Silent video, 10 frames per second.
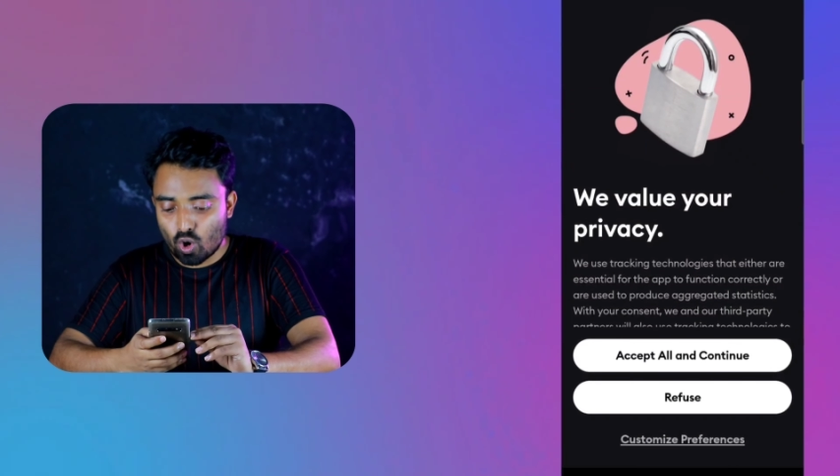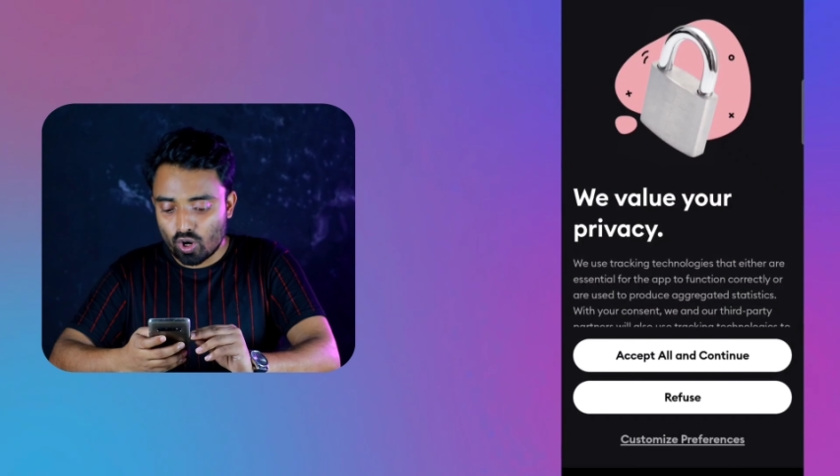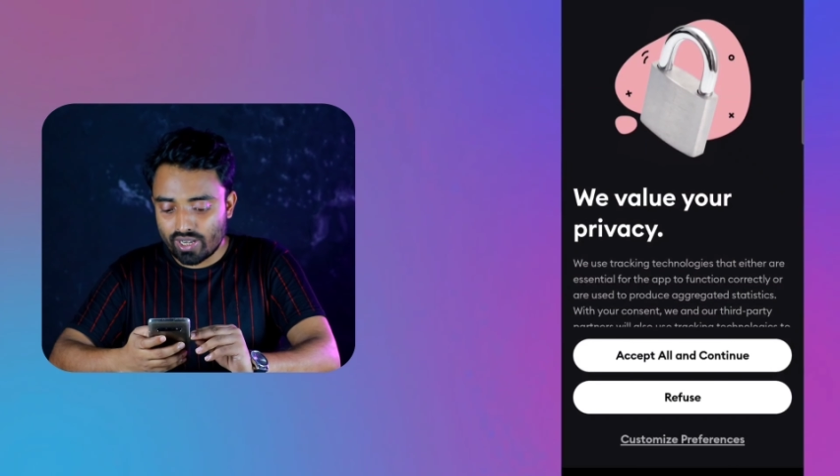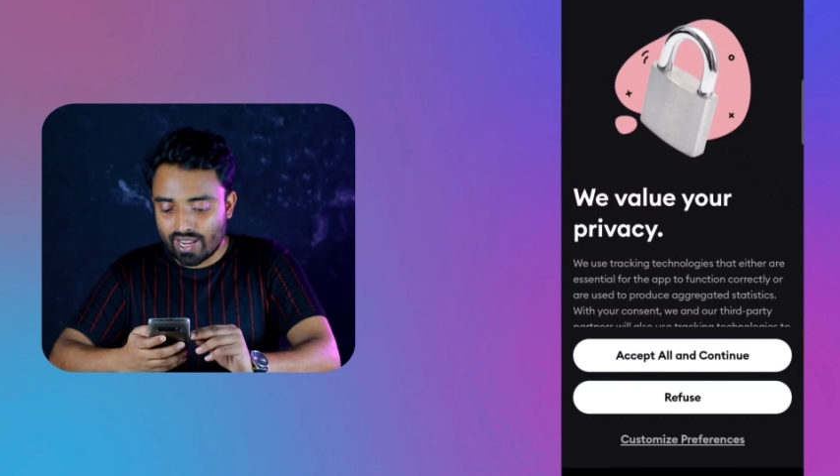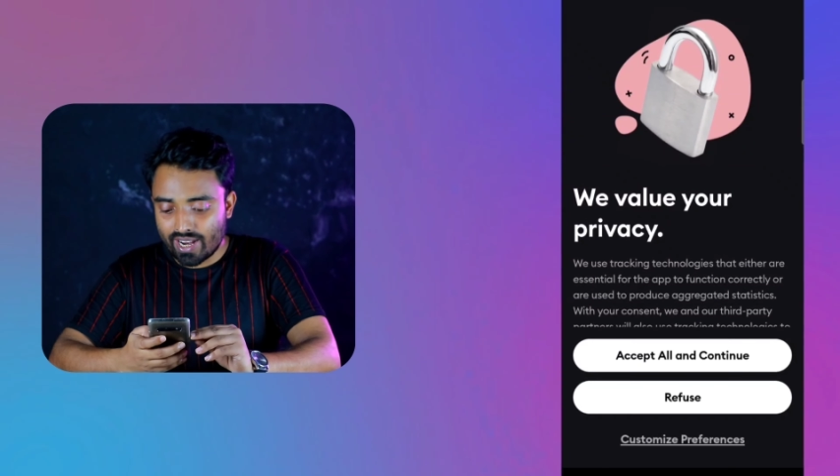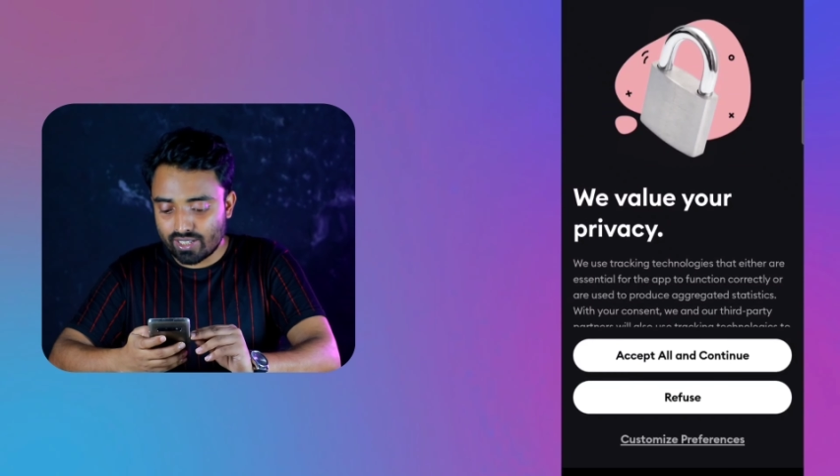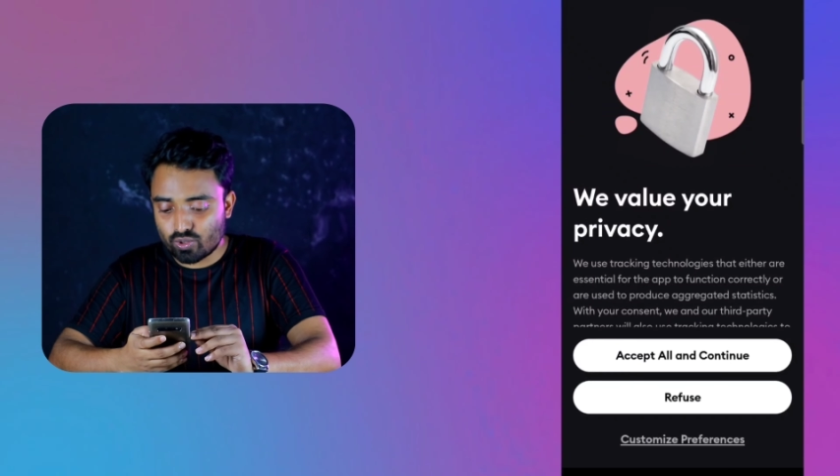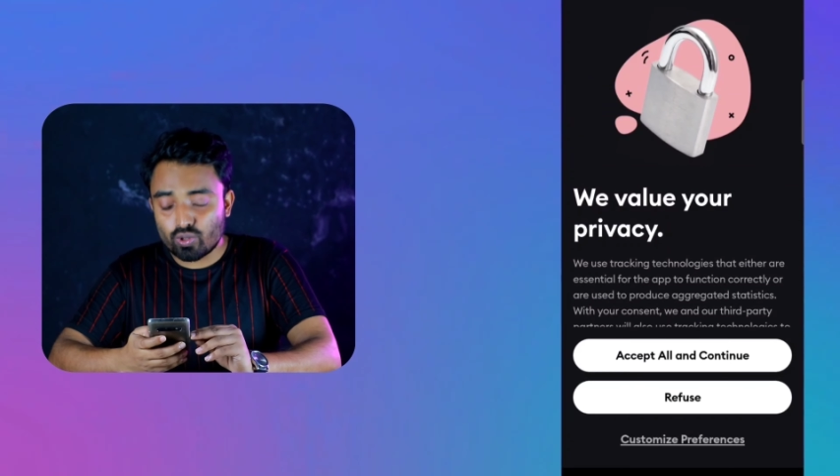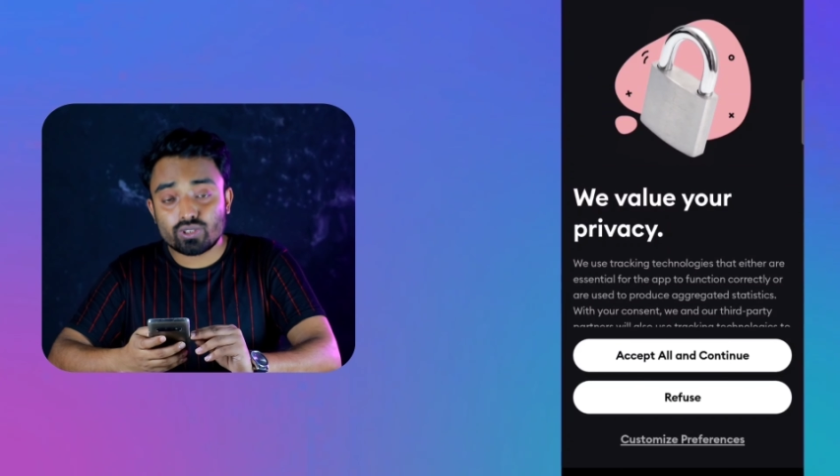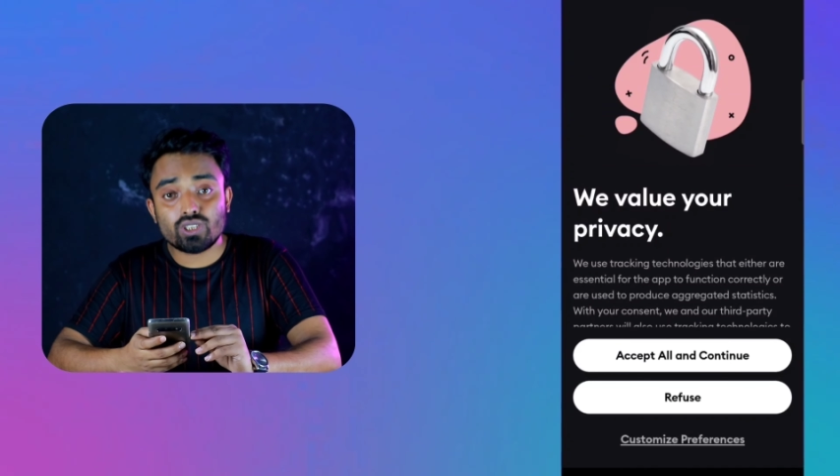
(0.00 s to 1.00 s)
অল অ্যান্ড
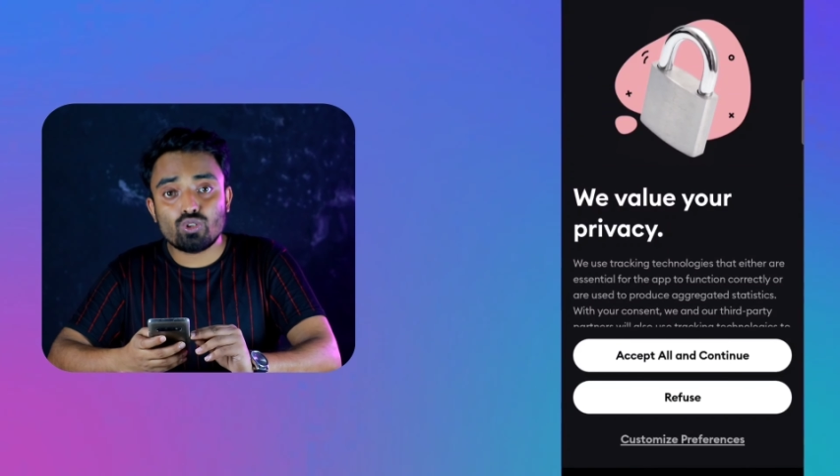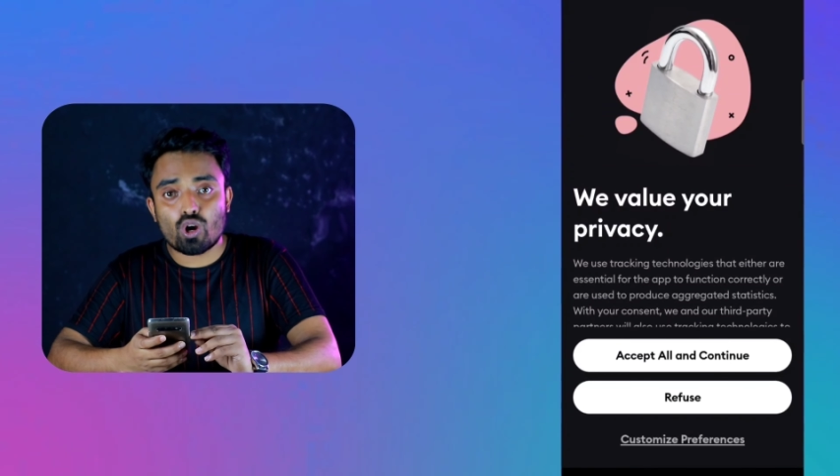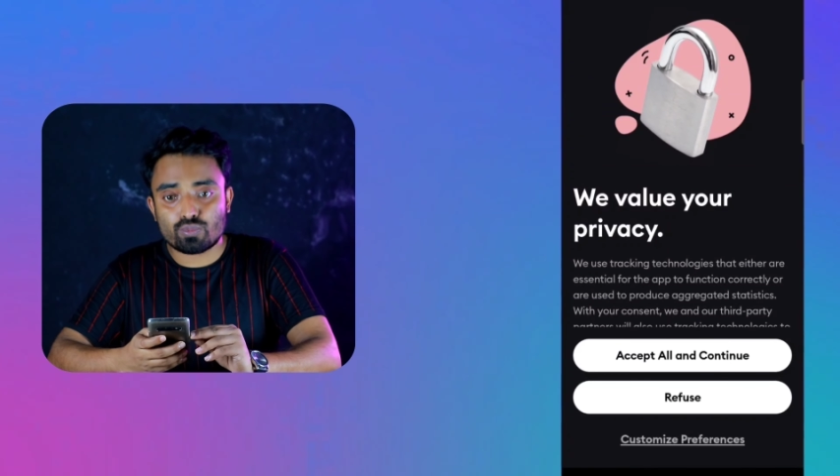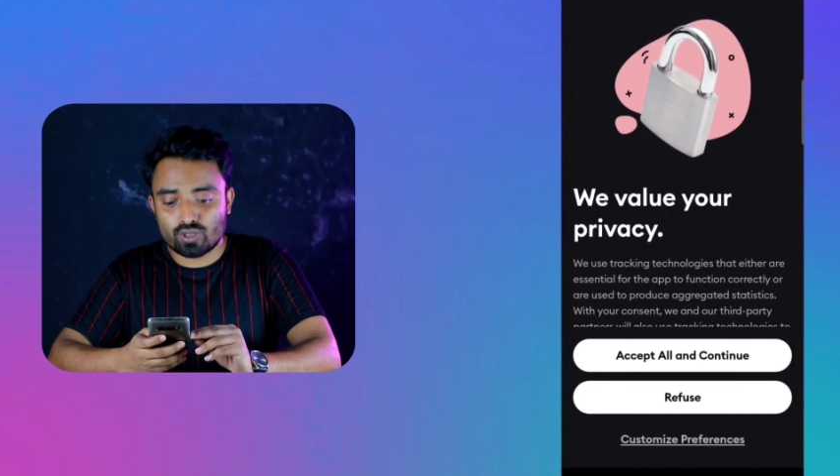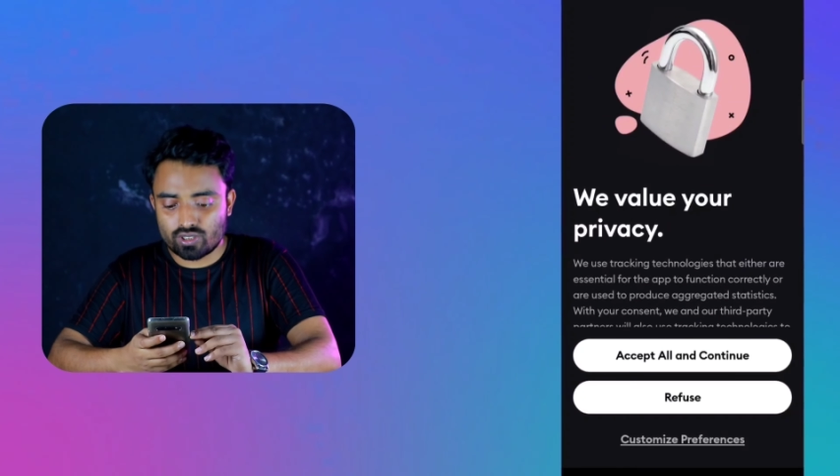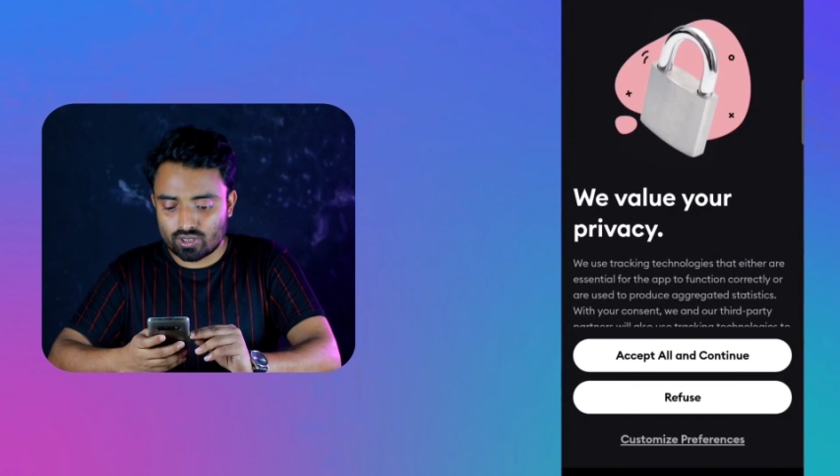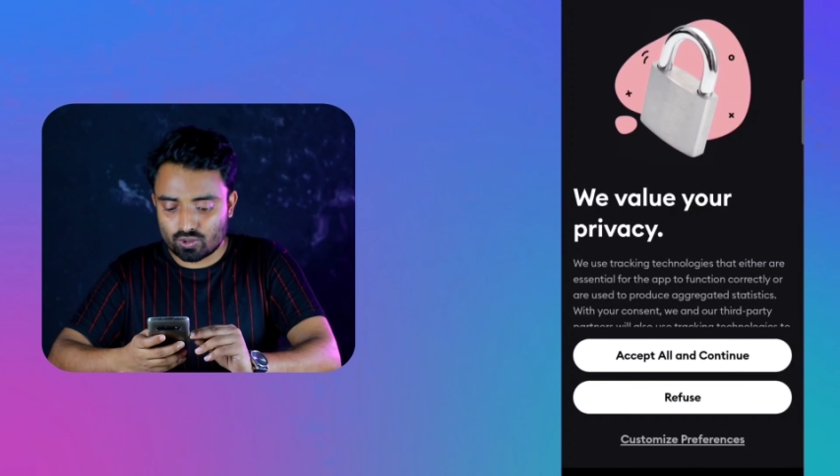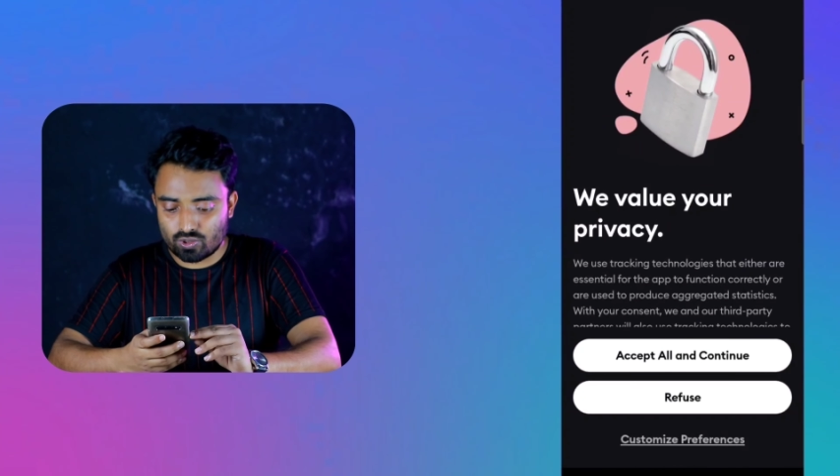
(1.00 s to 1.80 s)
কন্টিনিউ অপশানে টাচ